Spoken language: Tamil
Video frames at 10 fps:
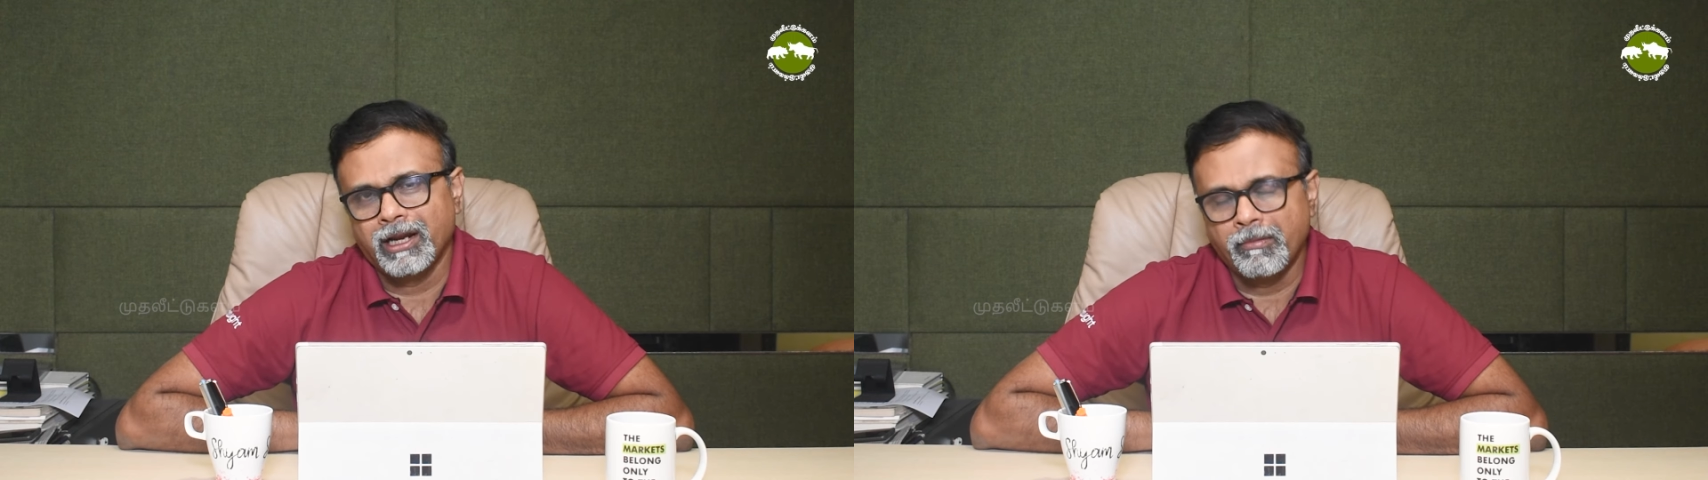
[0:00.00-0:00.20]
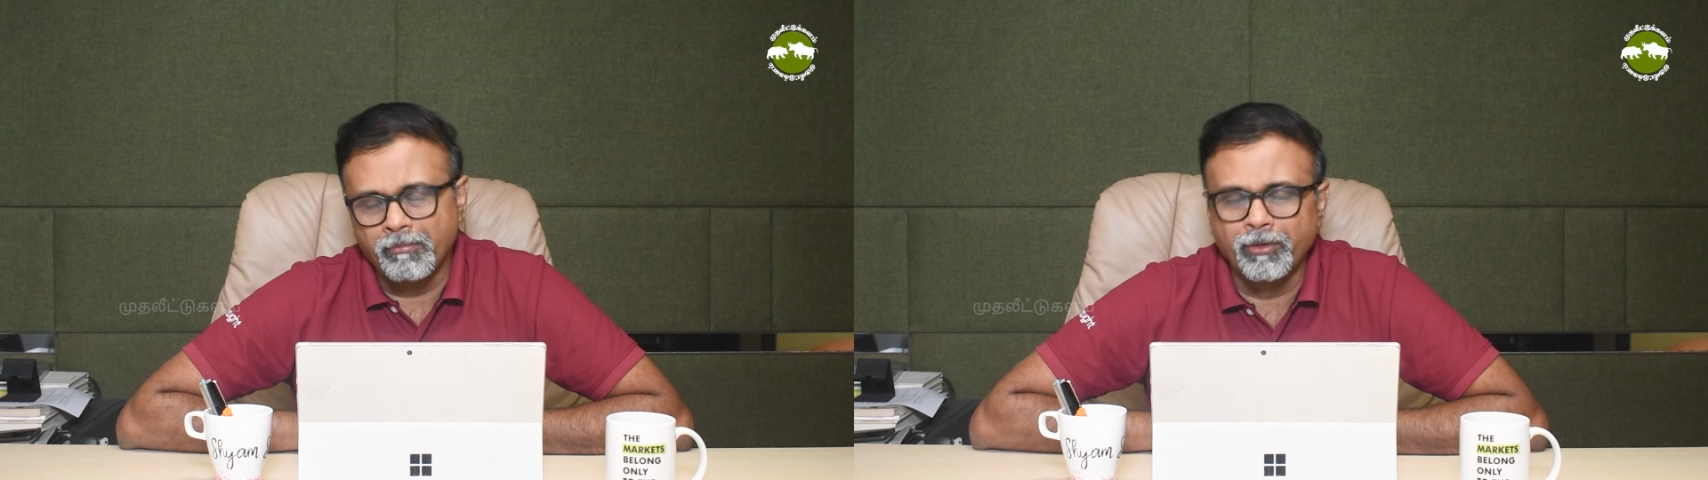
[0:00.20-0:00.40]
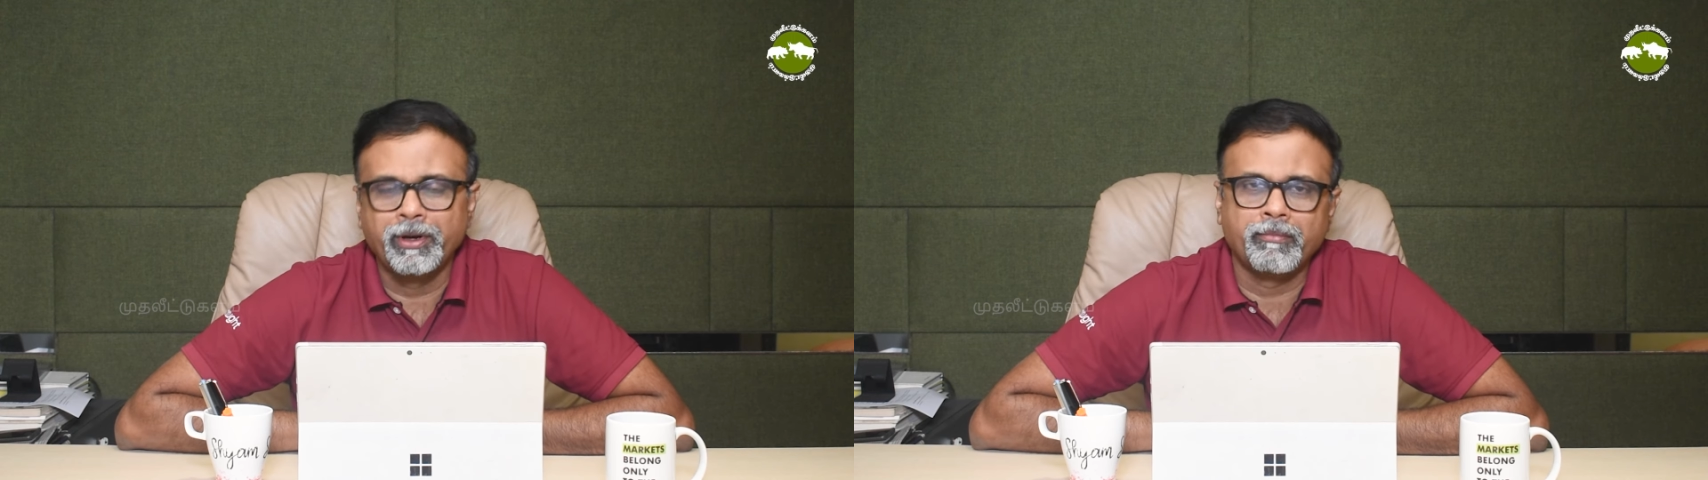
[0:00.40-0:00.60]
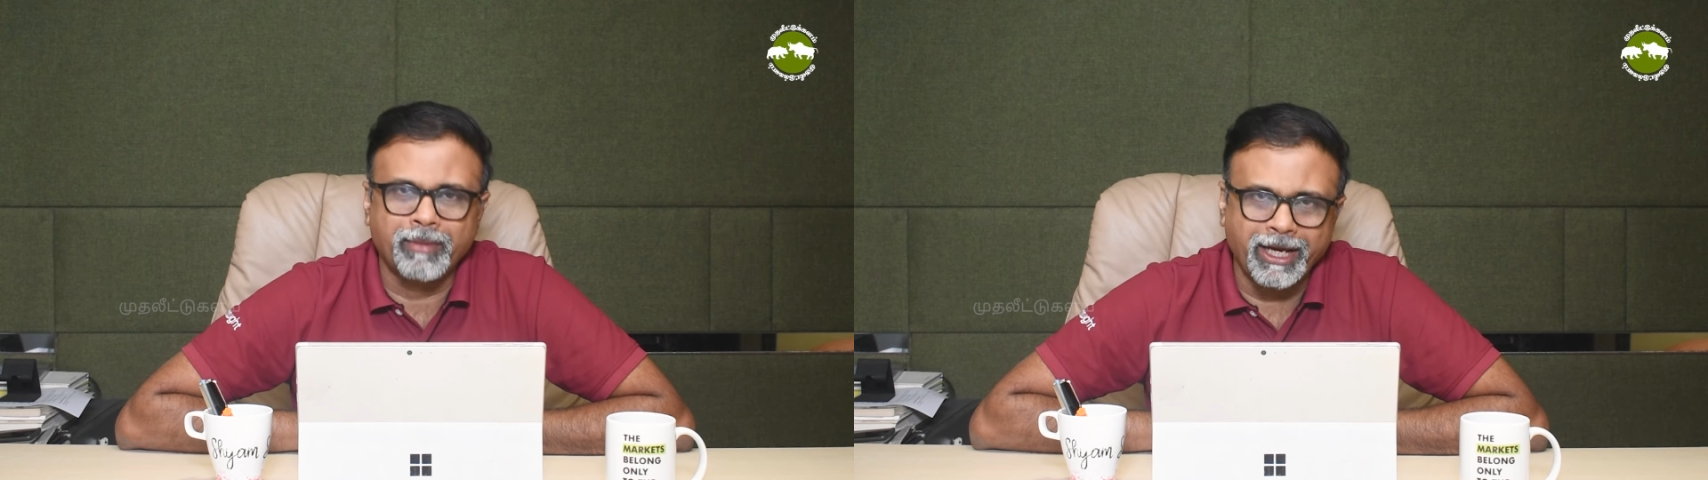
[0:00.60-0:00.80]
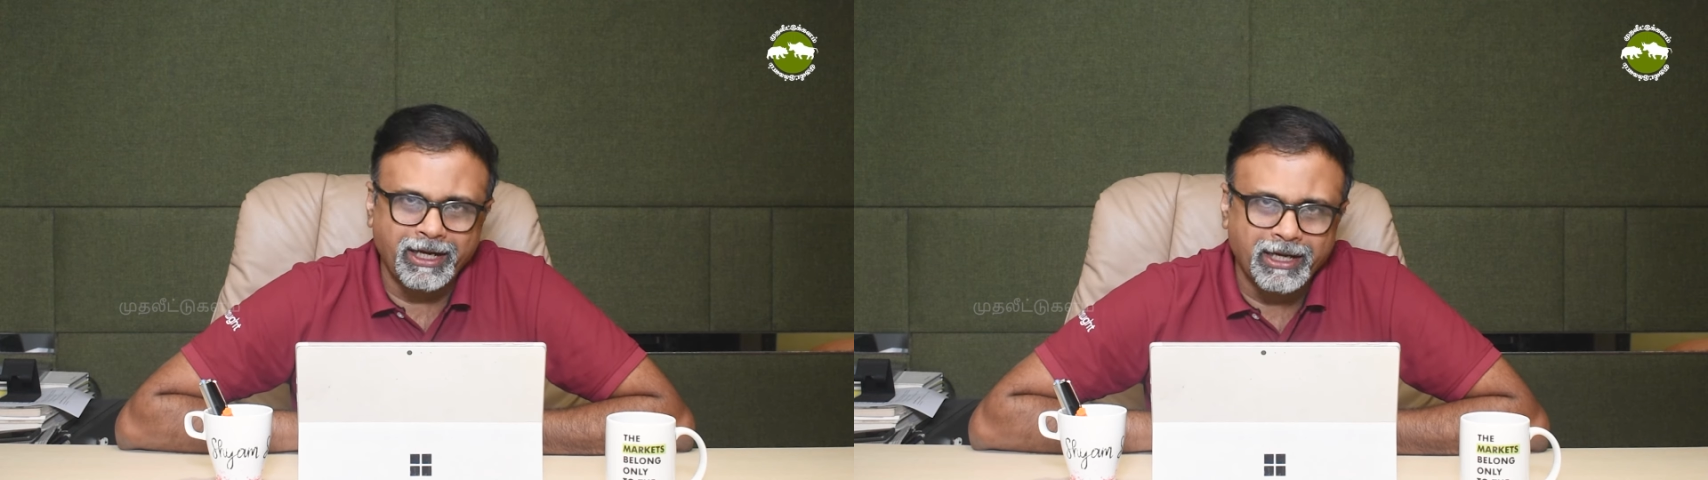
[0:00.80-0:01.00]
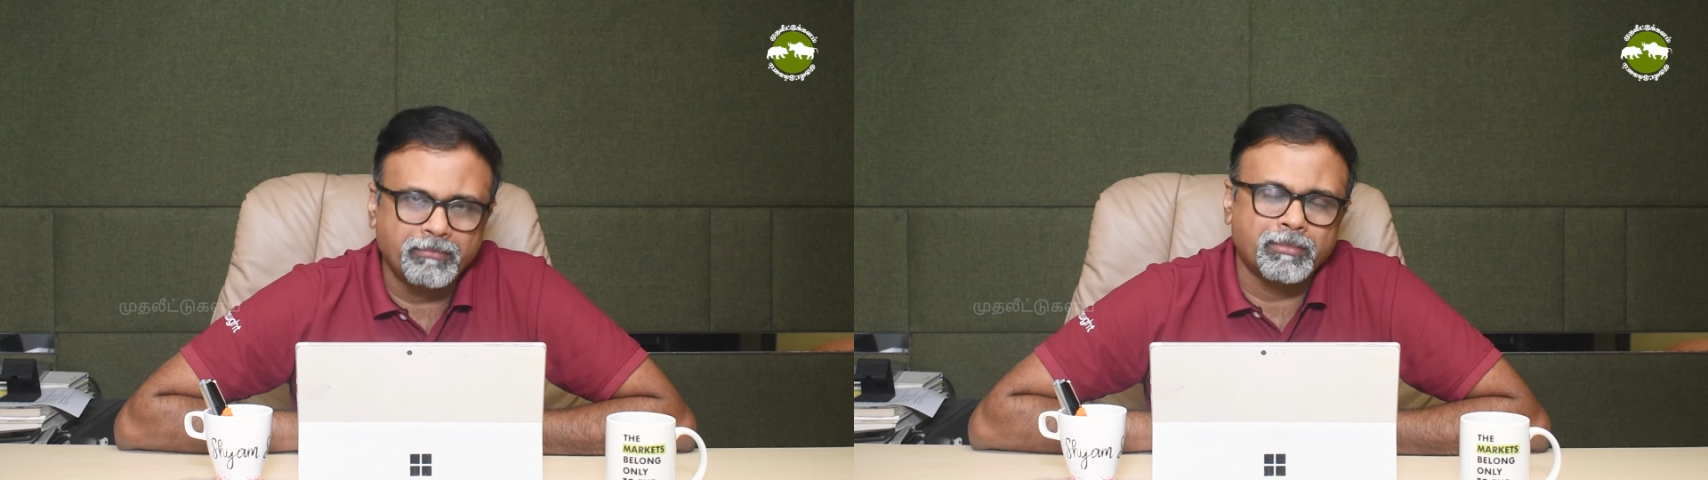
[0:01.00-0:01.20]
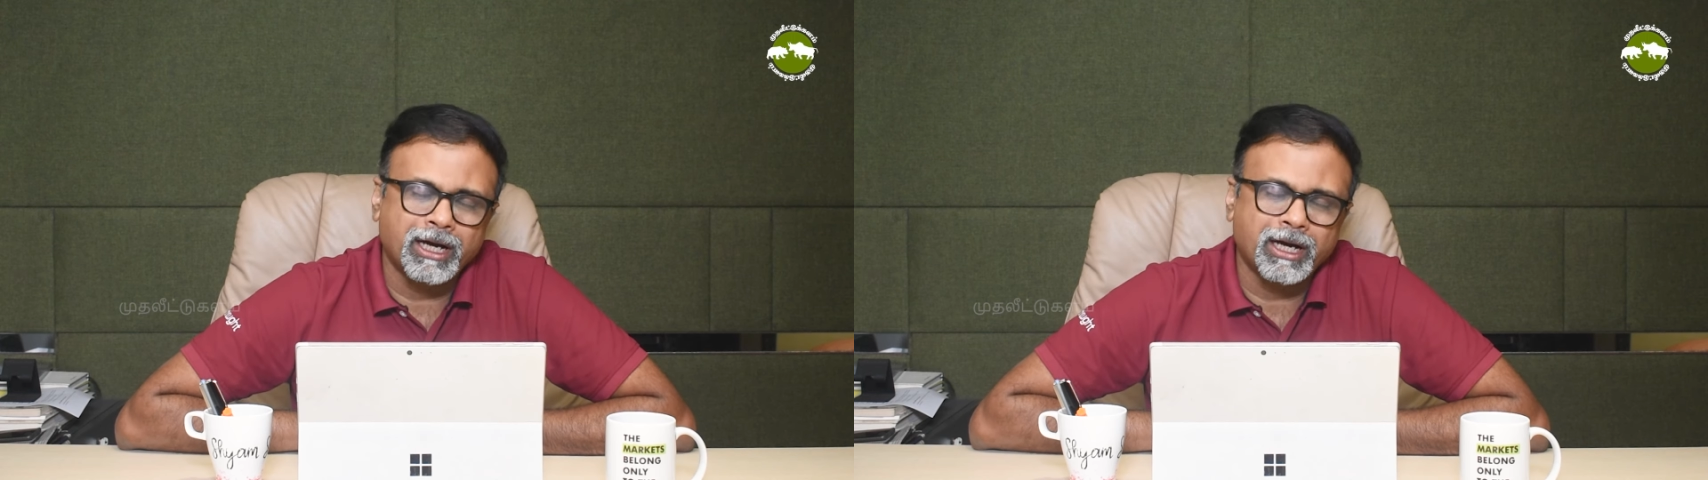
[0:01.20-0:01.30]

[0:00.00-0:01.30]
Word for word: நம்மளுடைய மைண்டை